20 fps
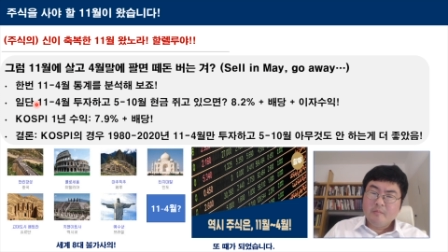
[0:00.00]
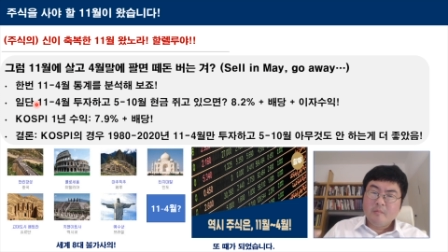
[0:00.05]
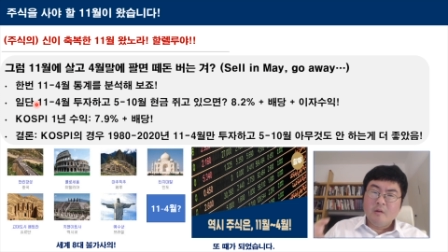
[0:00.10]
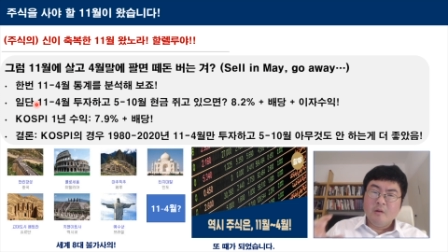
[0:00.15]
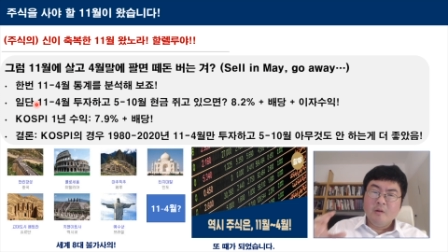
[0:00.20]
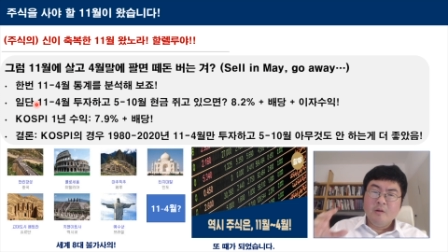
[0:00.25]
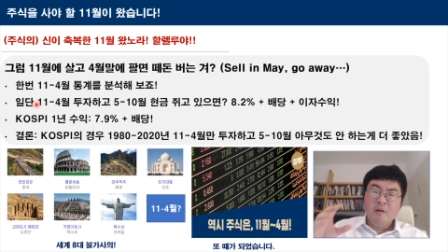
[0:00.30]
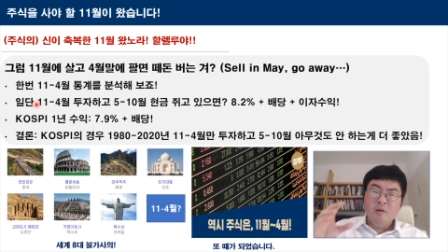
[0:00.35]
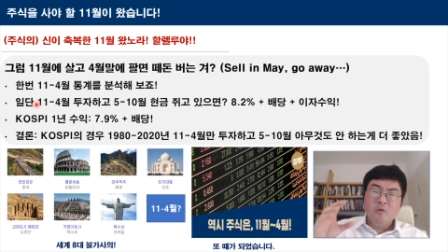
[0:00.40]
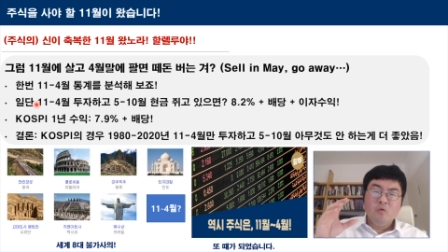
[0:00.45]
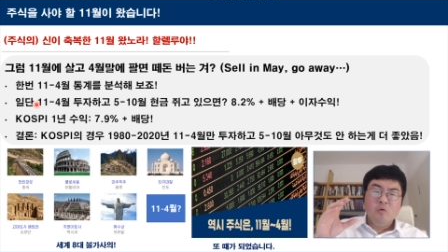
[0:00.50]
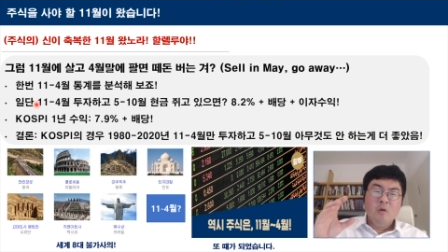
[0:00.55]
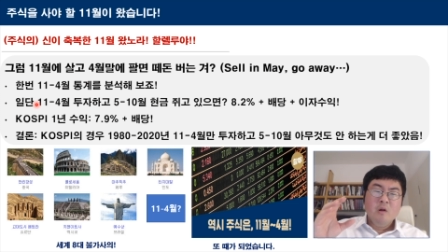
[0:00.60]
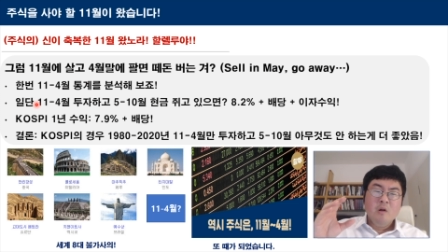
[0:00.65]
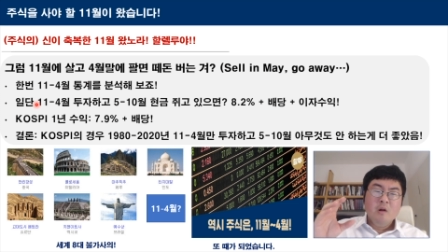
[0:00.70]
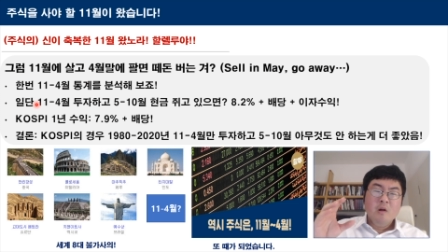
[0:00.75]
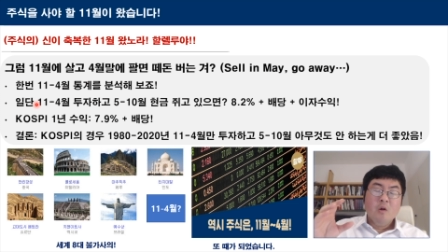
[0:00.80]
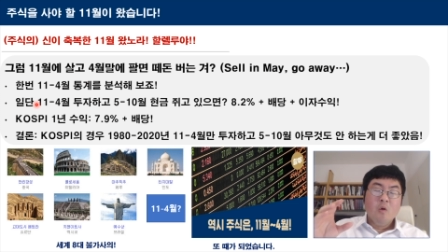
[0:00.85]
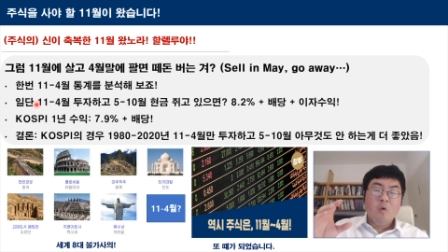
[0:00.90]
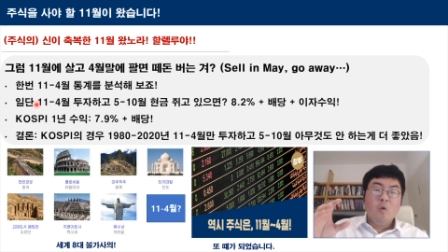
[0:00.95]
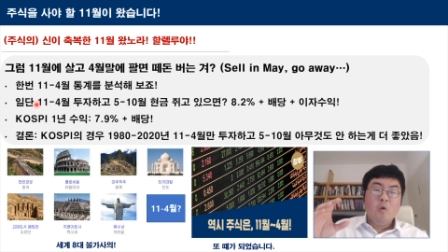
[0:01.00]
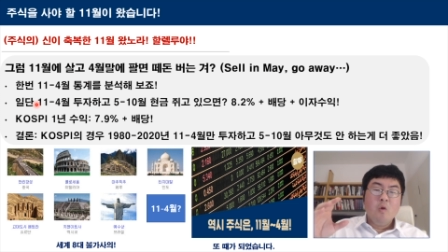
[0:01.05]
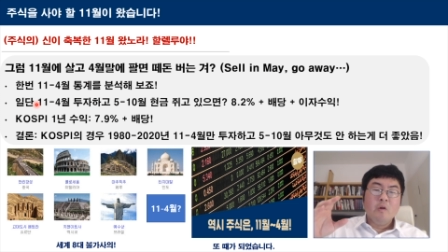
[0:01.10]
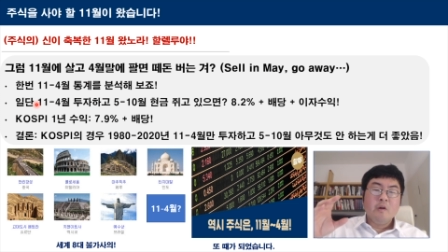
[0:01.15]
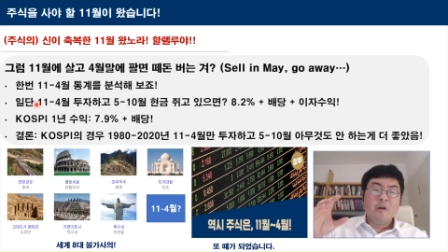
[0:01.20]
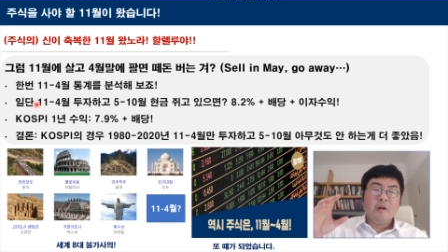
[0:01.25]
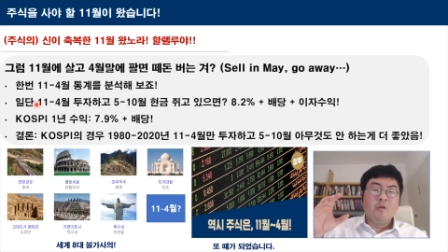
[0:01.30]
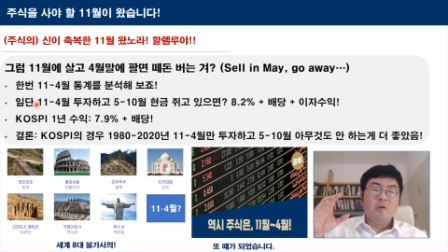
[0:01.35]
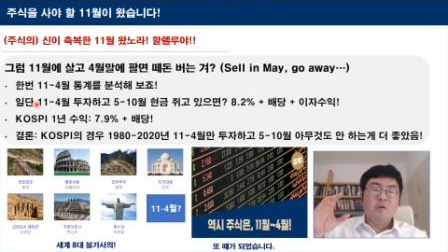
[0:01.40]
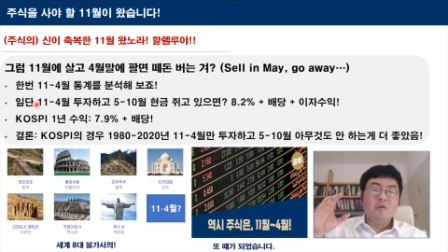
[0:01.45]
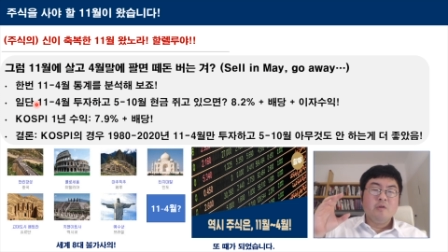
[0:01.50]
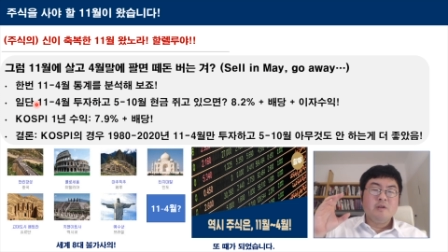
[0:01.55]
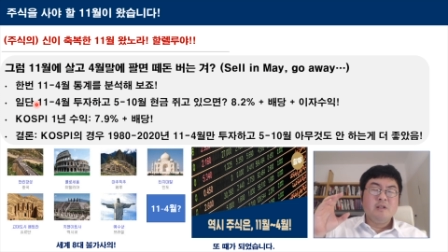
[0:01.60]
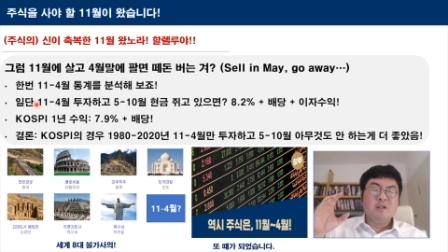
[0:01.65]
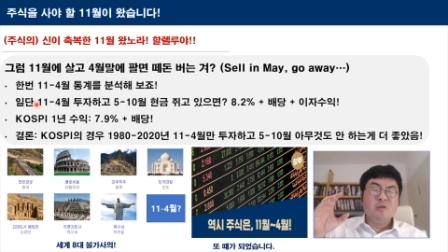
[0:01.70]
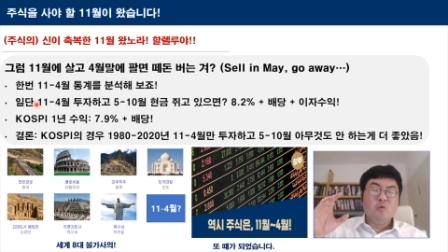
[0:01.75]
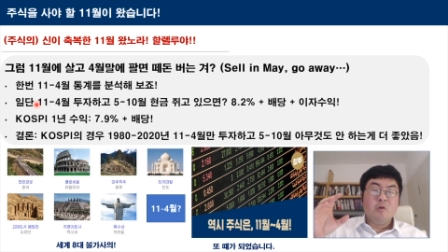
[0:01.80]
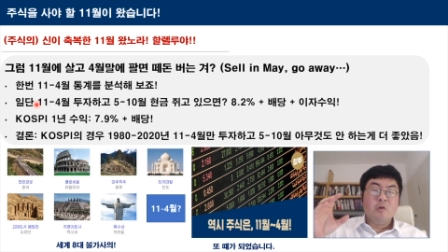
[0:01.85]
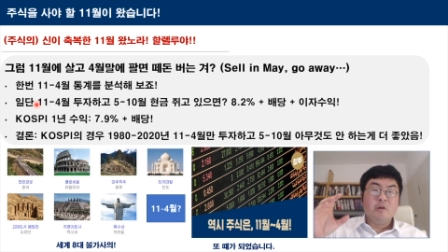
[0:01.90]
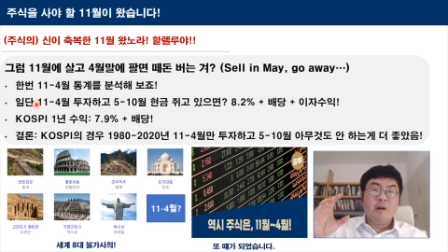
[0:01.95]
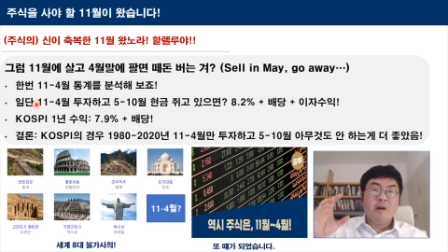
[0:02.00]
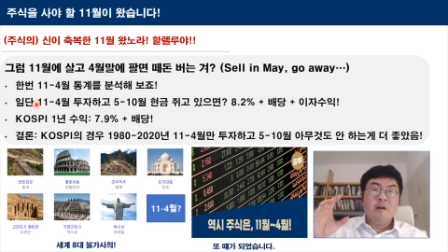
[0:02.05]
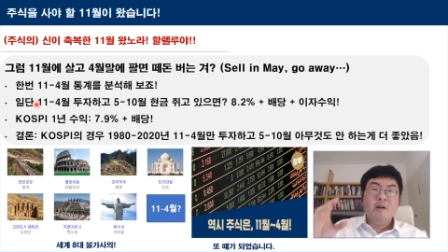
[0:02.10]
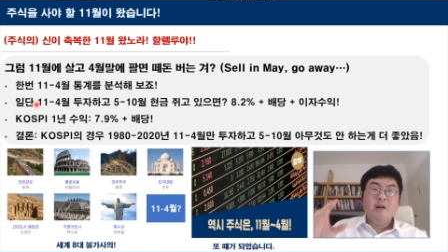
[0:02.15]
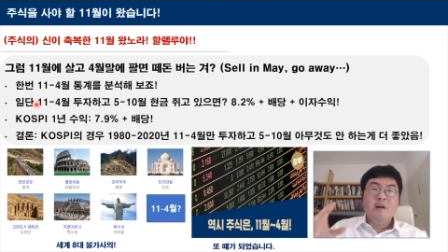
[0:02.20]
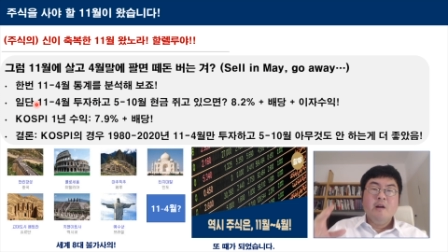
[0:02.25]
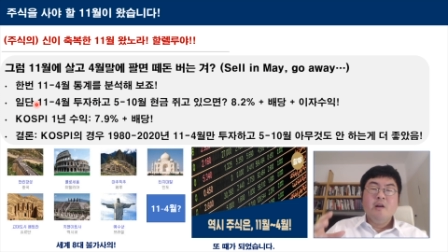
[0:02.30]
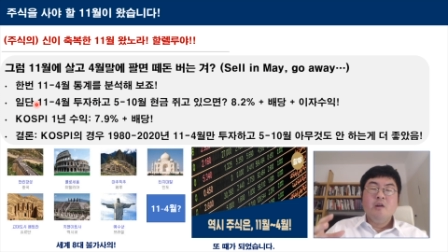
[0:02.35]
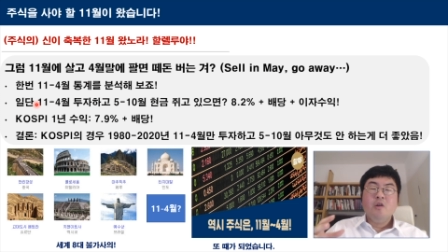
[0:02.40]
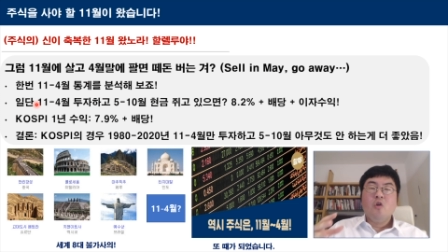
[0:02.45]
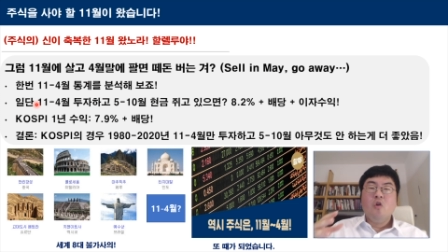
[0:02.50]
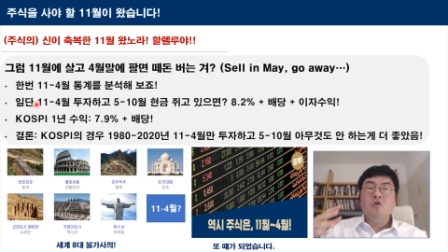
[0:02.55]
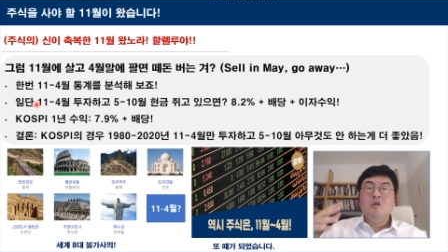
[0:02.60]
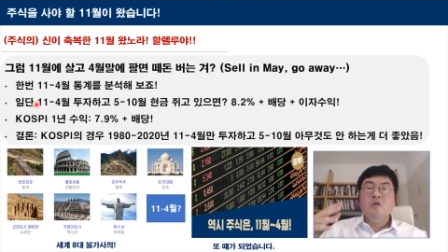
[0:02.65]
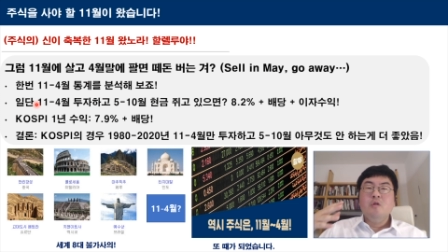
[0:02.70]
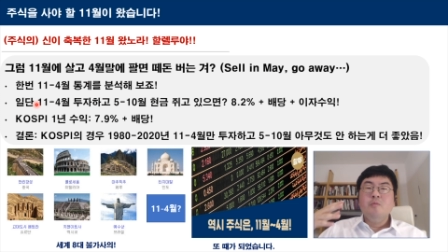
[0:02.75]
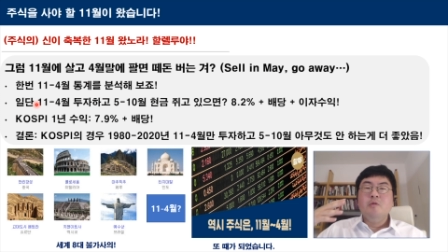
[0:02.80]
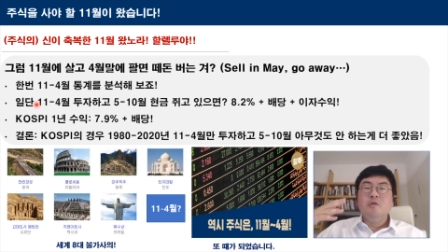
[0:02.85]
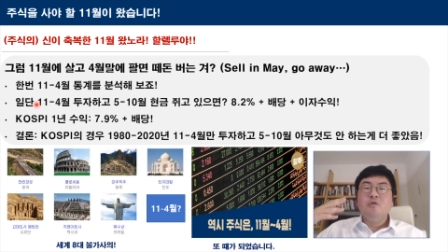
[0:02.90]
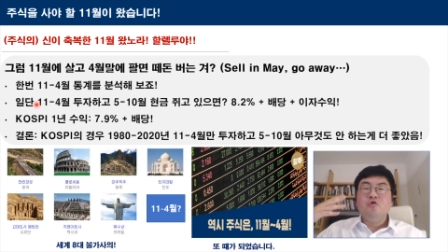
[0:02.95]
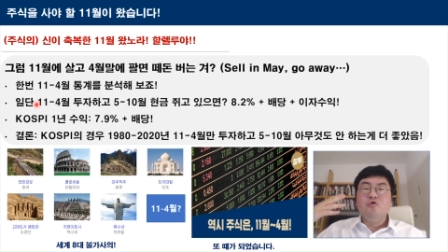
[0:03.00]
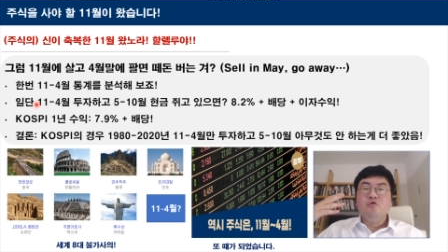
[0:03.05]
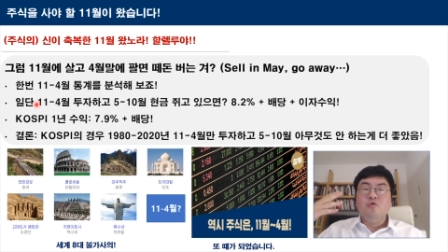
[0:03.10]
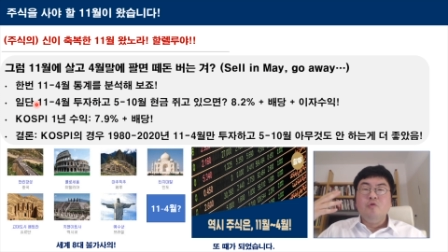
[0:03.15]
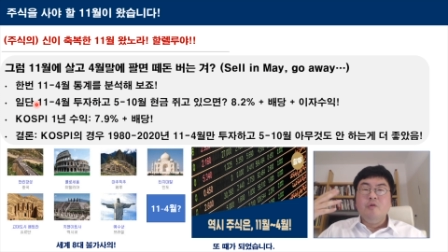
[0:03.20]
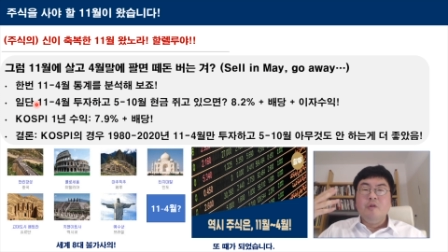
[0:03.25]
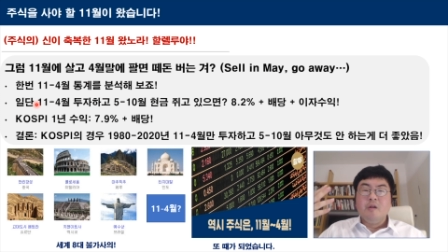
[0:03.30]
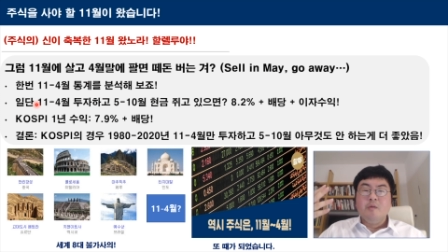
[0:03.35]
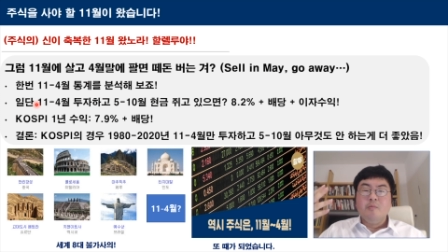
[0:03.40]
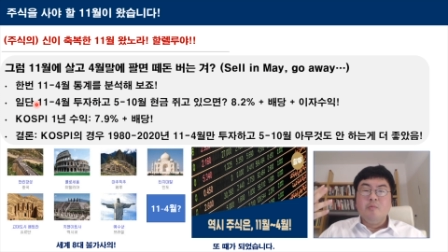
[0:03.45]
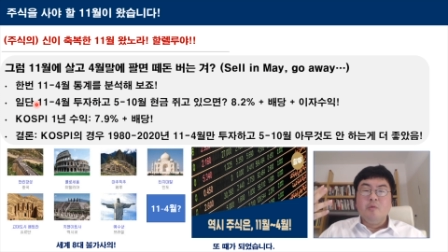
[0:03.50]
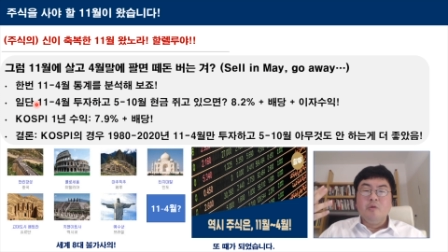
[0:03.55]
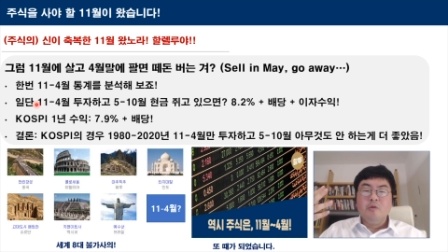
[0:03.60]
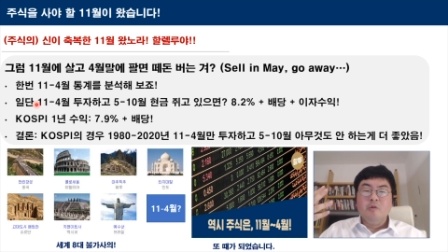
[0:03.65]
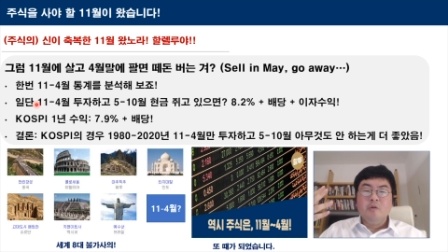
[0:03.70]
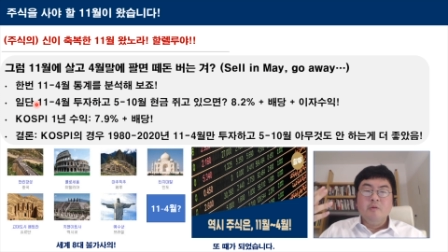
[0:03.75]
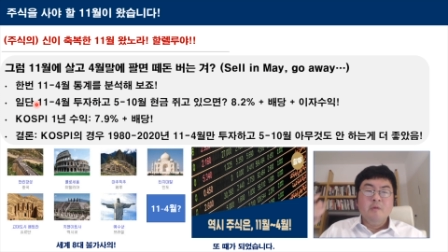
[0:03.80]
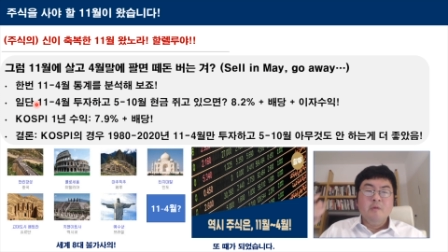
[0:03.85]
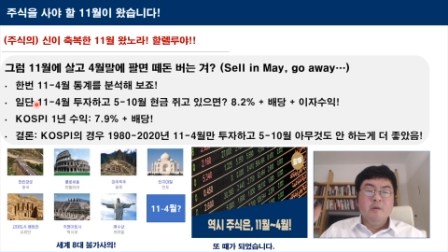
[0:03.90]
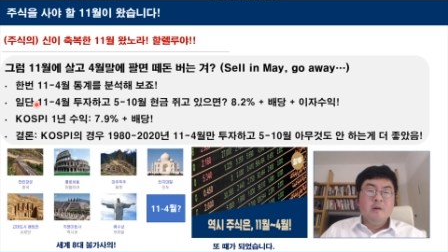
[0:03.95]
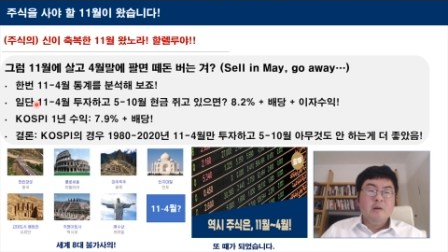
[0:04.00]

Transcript: 그리고 5월에서 10월에 현금을 주고 있으면은